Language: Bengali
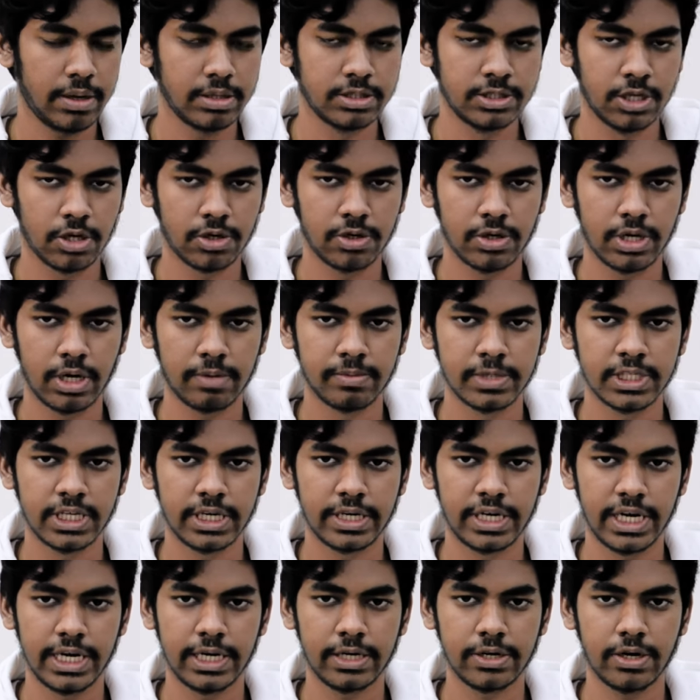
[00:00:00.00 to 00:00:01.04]
যখন আমাদের
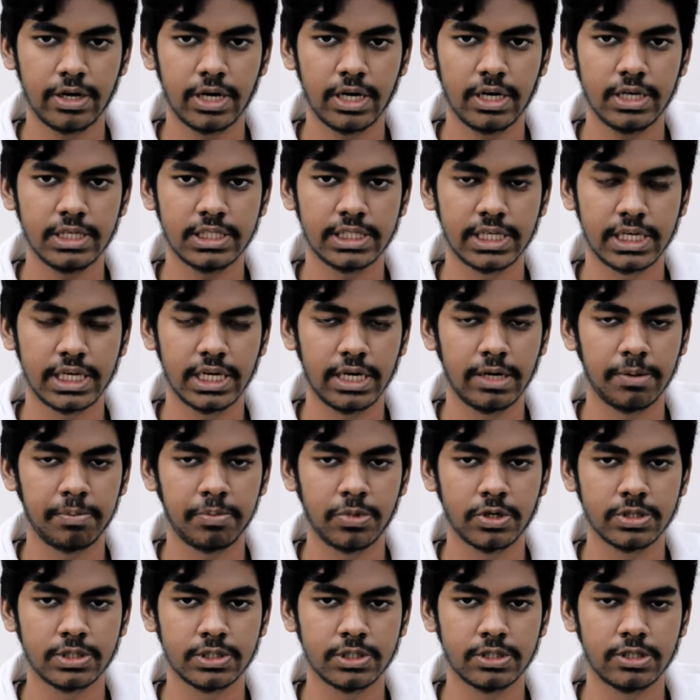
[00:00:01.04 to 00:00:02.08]
গ্রেড করা হয় সেখানে
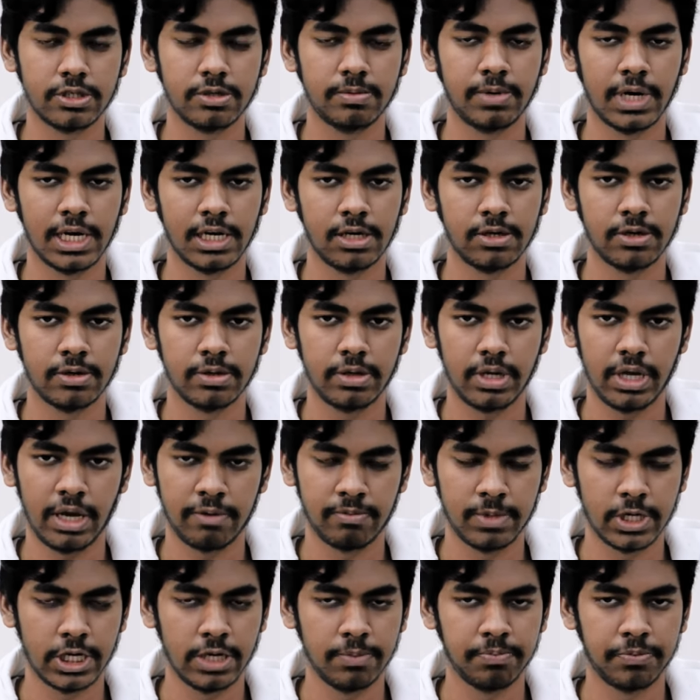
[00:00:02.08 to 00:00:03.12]
প্রচন্ড ভালো
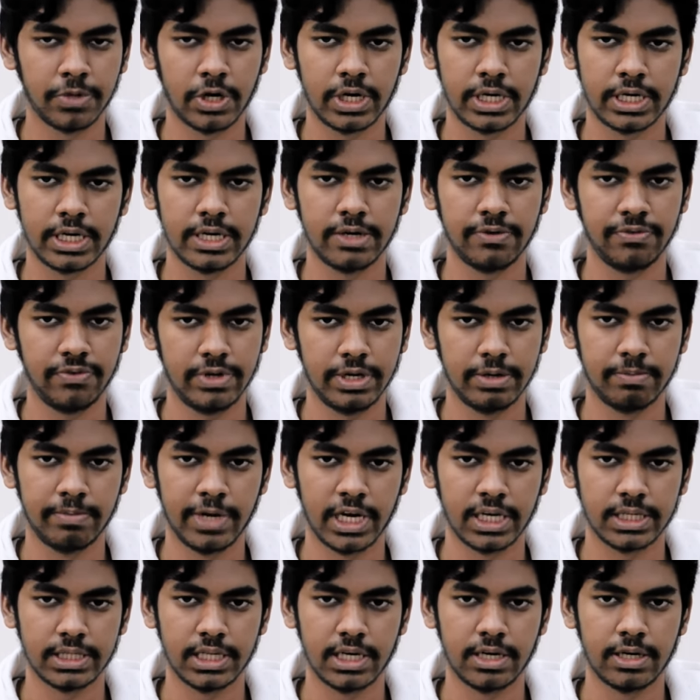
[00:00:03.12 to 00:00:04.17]
এবং ইম্পর্টেন্ট
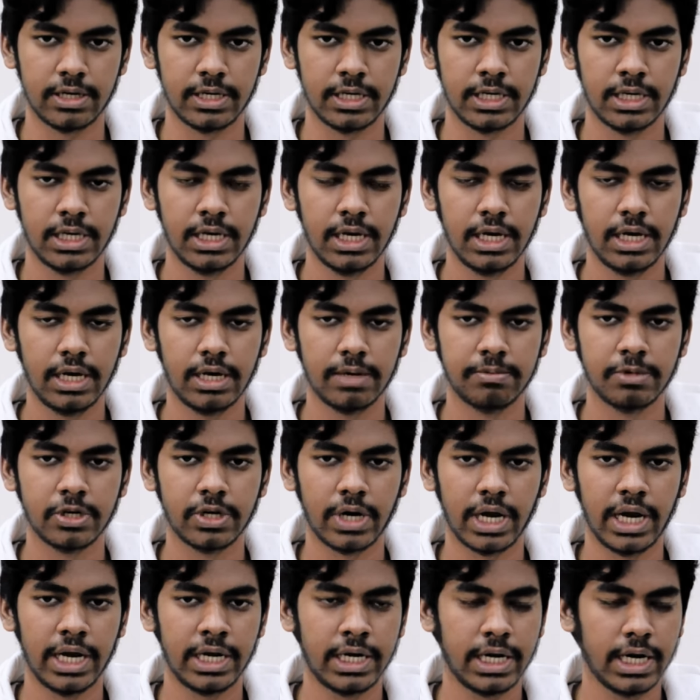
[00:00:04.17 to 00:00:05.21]
ফিডব্যাক দেওয়া হয় এবং
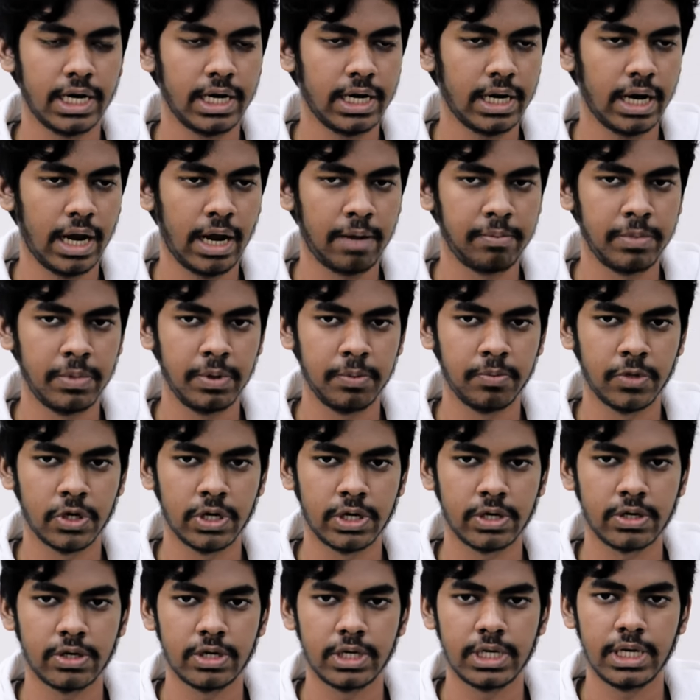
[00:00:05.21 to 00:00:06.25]
এটা আমি মনে
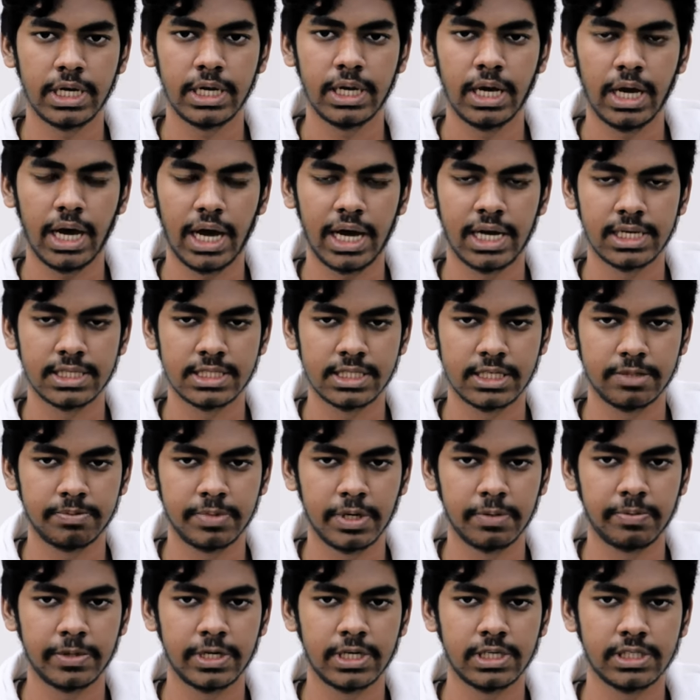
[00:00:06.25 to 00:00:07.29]
করি আইএস এর
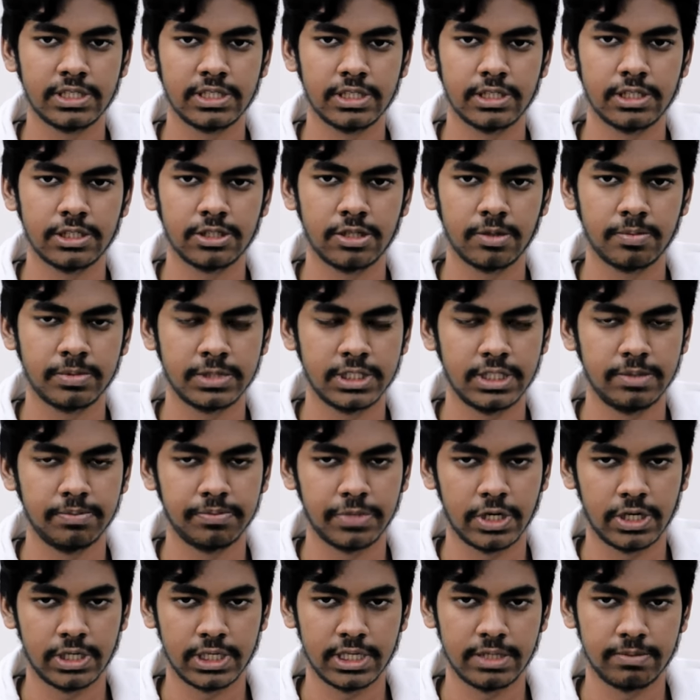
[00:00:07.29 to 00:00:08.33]
প্রিপারেশনের সবচেয়ে
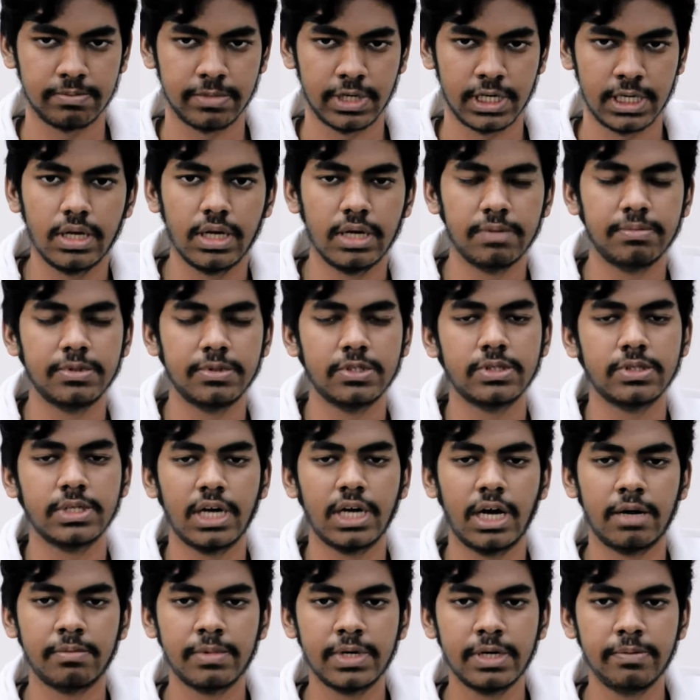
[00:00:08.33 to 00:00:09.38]
ইম্পর্টেন্ট পার্ট এবং
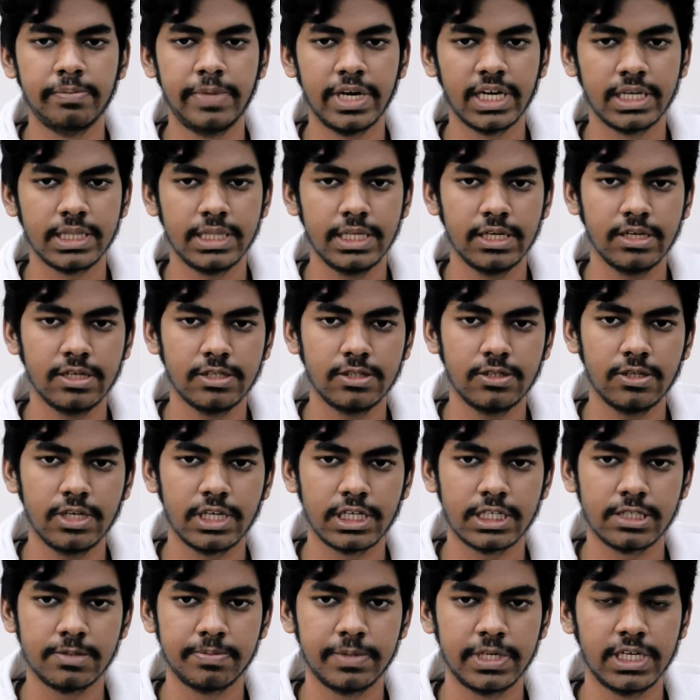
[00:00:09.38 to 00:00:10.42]
আমার ব্যক্তিগত
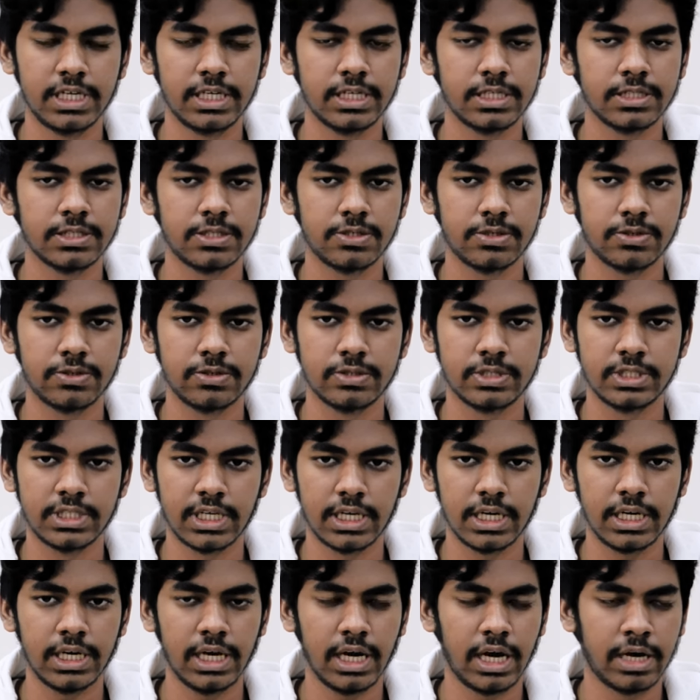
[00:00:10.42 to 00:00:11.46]
এক্সপিরিয়েন্স
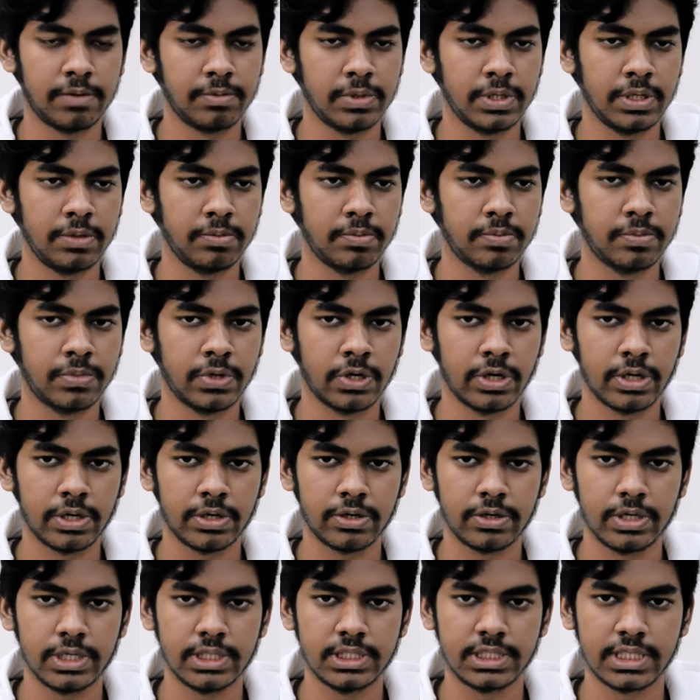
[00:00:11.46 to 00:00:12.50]
অনুযায়ী আমি মনে
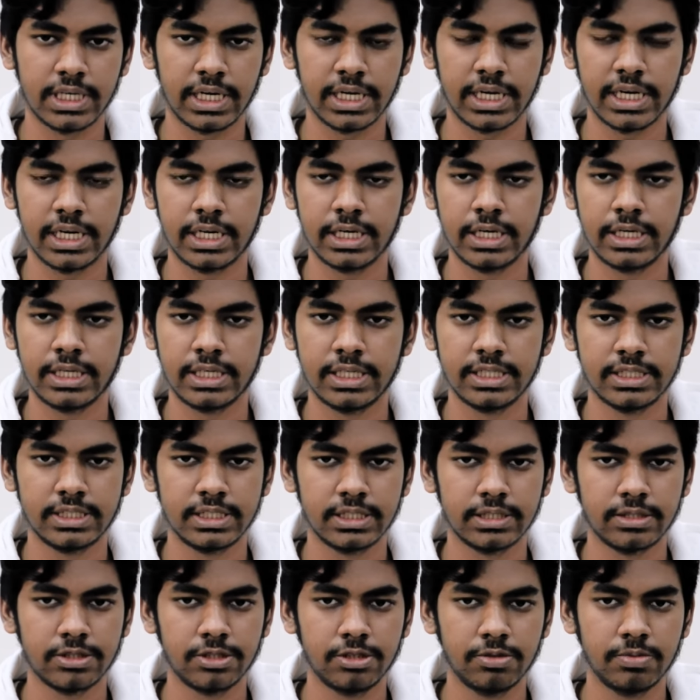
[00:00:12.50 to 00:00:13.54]
করি যে এখানে টিচিং
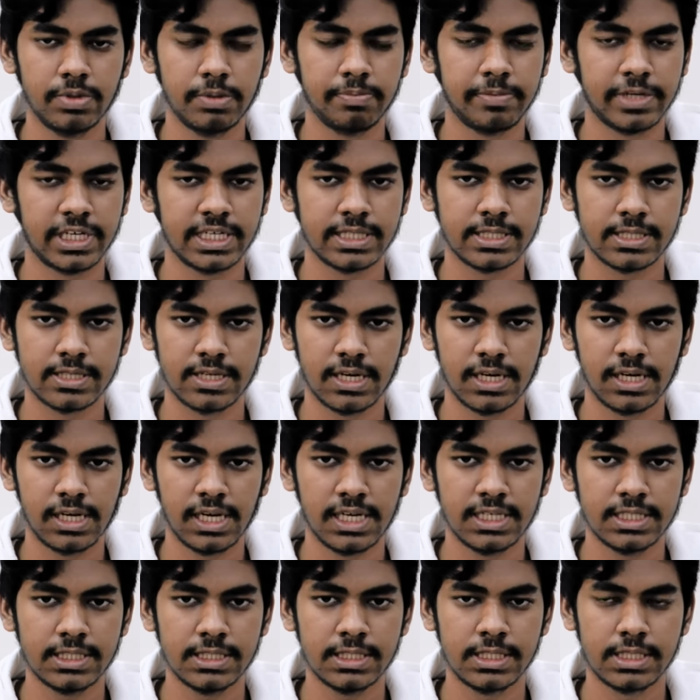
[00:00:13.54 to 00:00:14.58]
খুবই
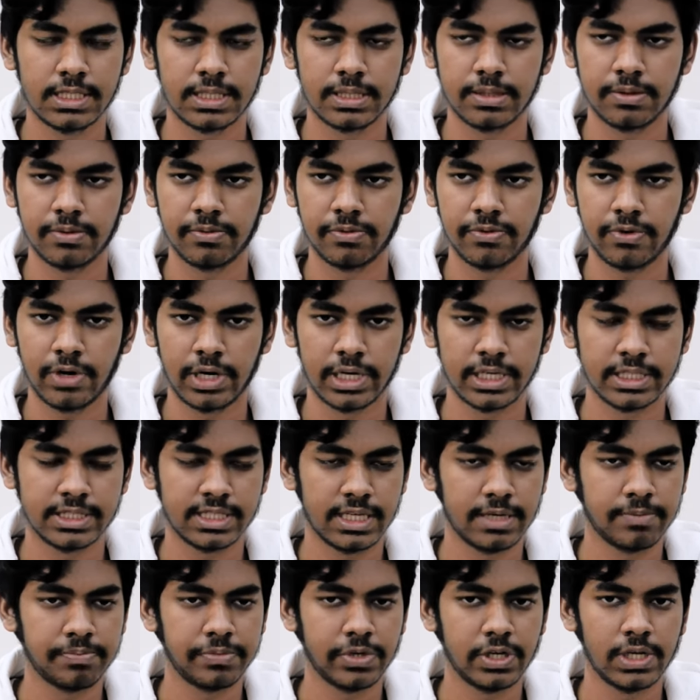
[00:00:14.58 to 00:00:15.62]
পার্সোনালাইজড ফর
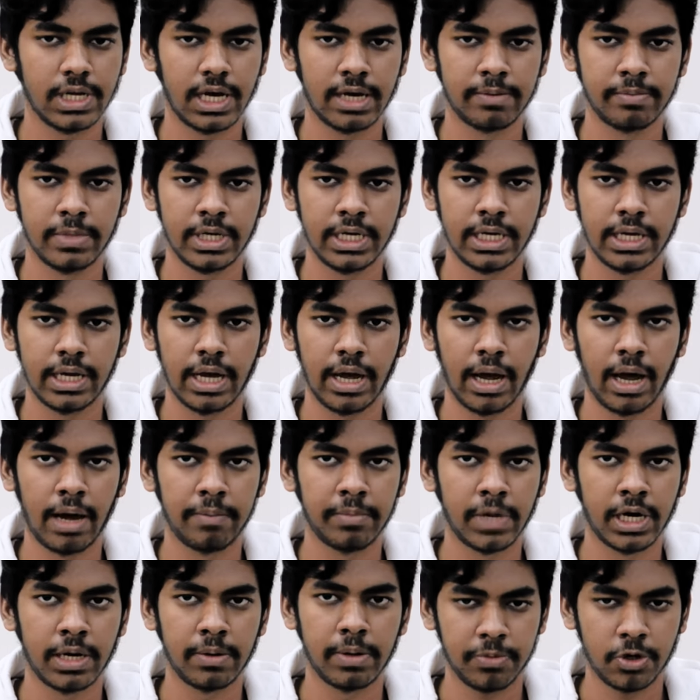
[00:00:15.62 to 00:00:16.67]
এক্সাম্পল আমি
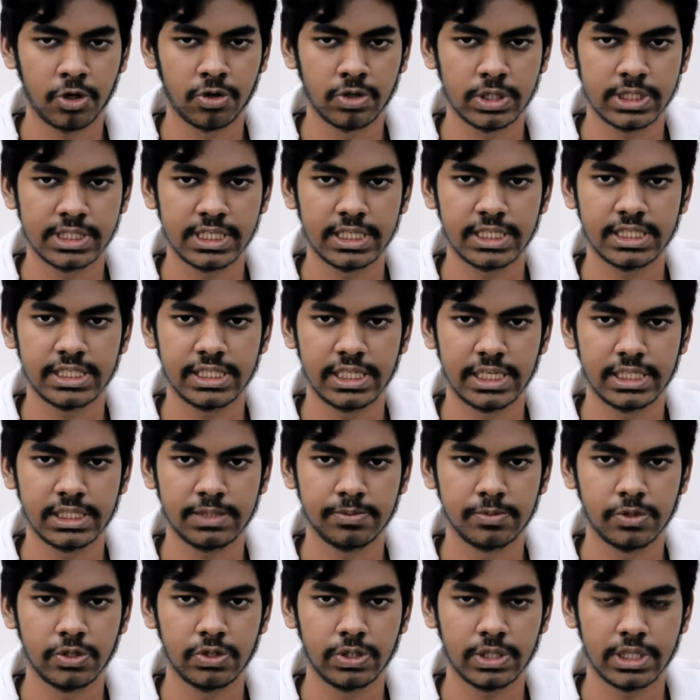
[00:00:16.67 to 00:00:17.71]
আমার কোর্সের শেষ
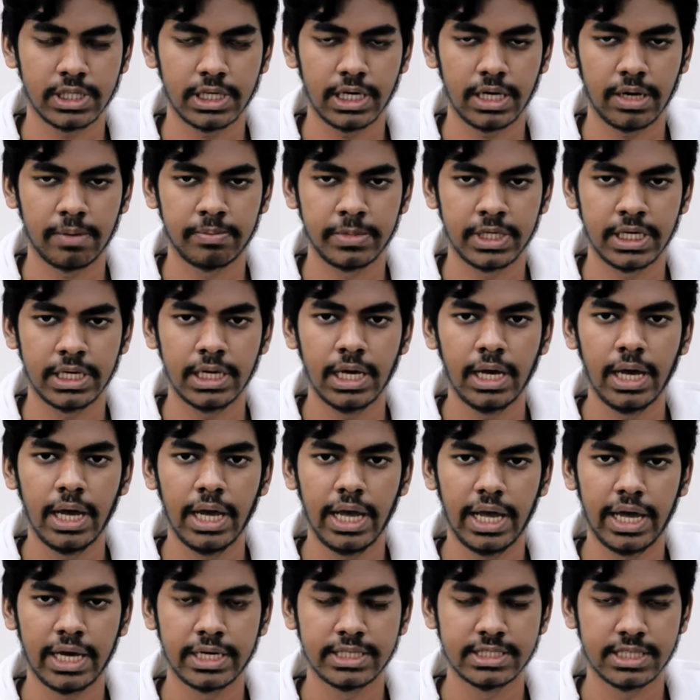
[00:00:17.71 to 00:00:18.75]
মুহূর্তে আমি
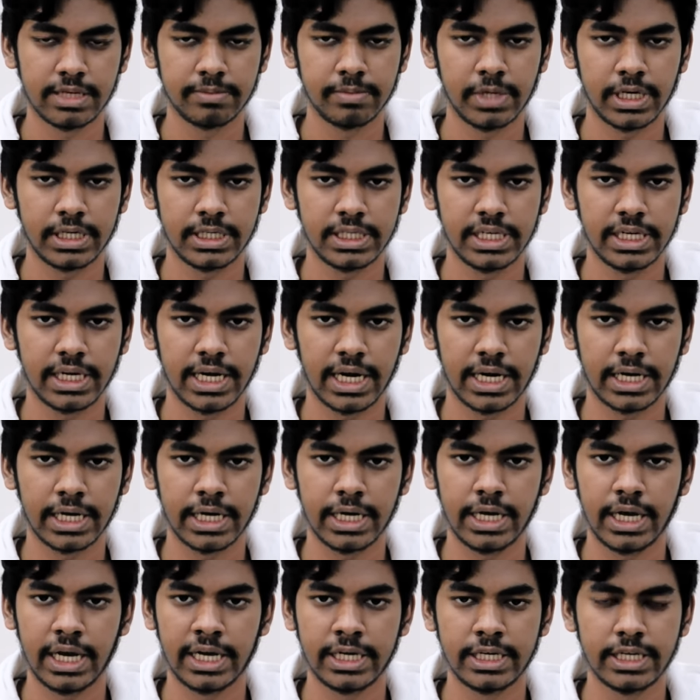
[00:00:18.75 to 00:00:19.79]
এক্সামের ঠিক আগে
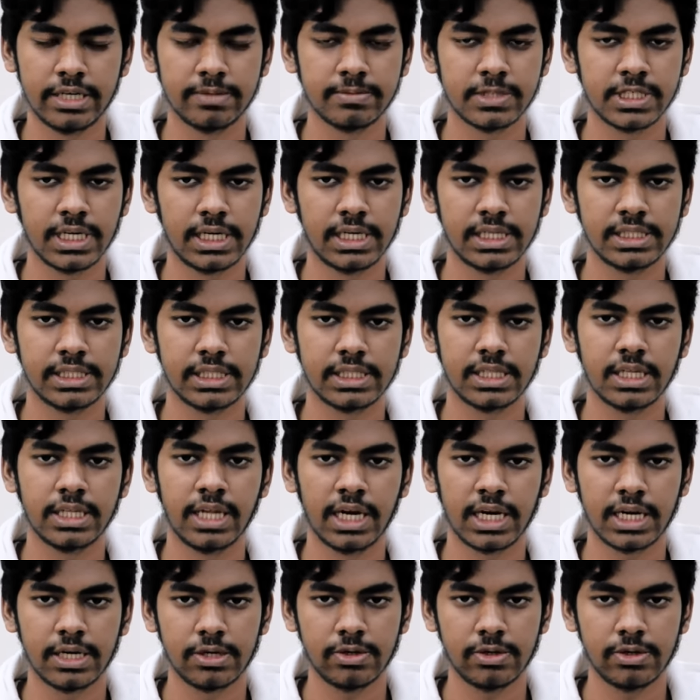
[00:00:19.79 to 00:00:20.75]
এটিএম স্যারের সাথে দেখা